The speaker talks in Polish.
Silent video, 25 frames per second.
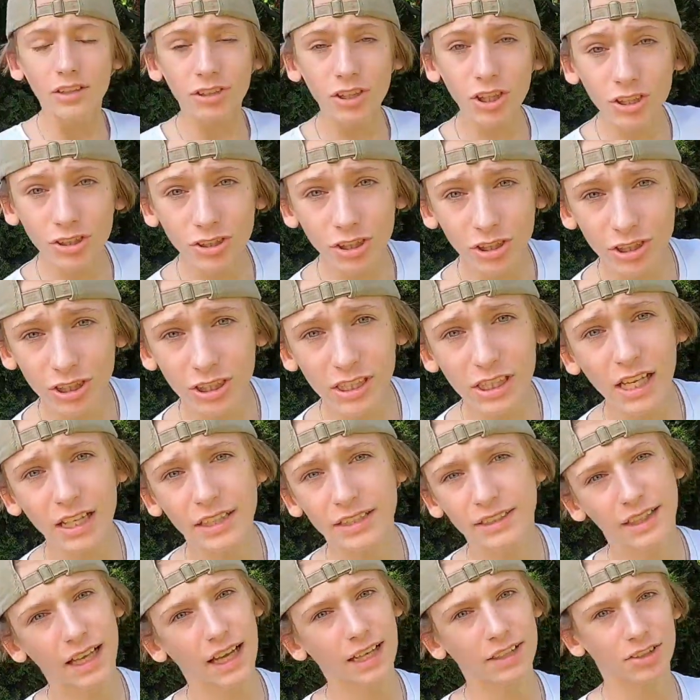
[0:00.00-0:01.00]
No i to
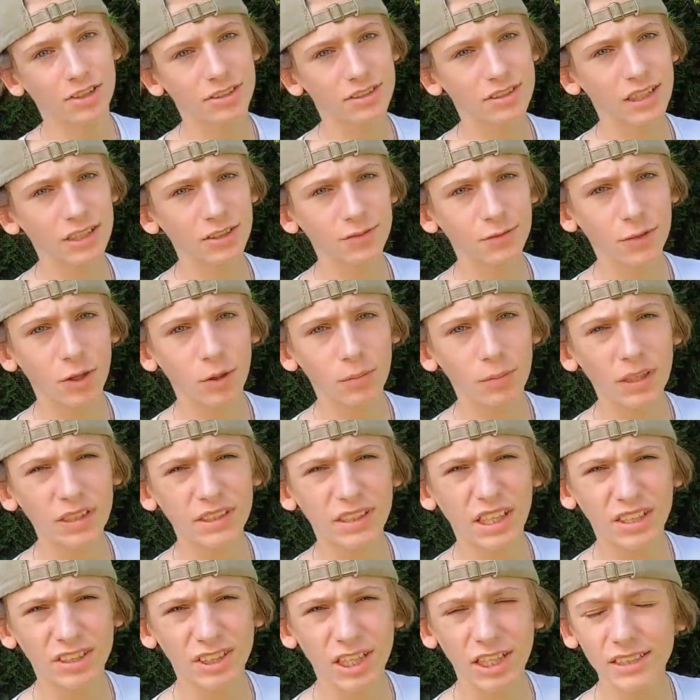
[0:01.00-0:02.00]
tyle. Dajcie znać w
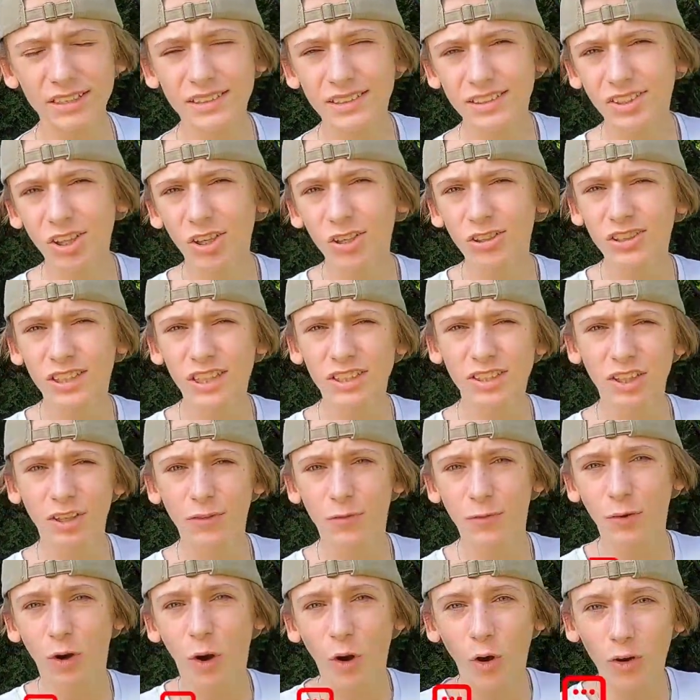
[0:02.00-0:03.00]
komentarzach, co
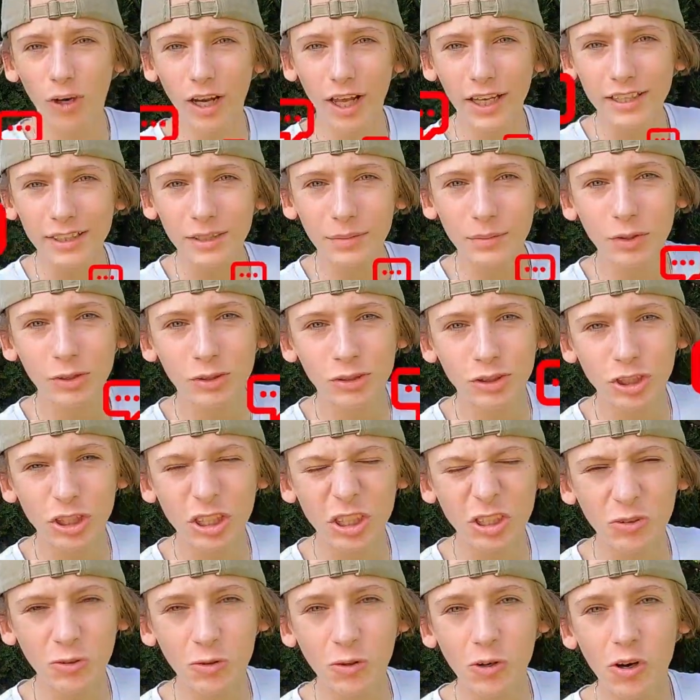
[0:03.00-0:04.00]
chcecie w kolejnym
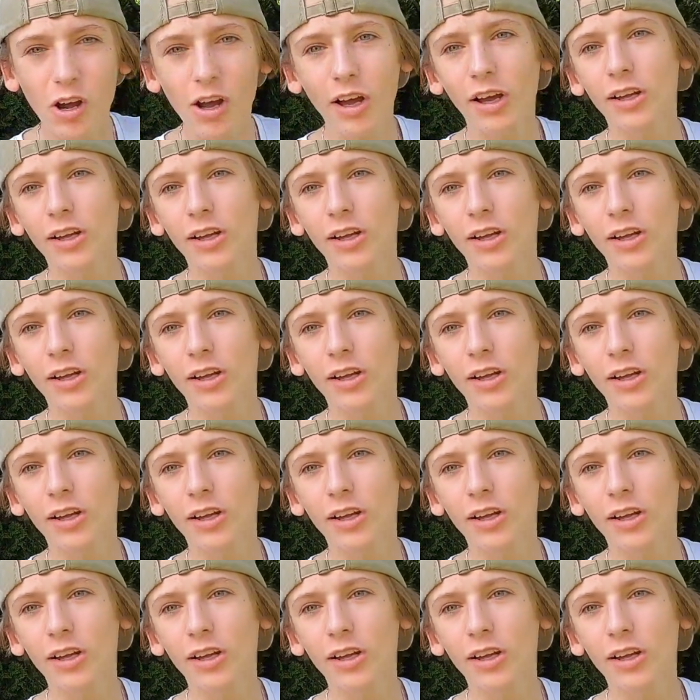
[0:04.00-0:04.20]
odcinku.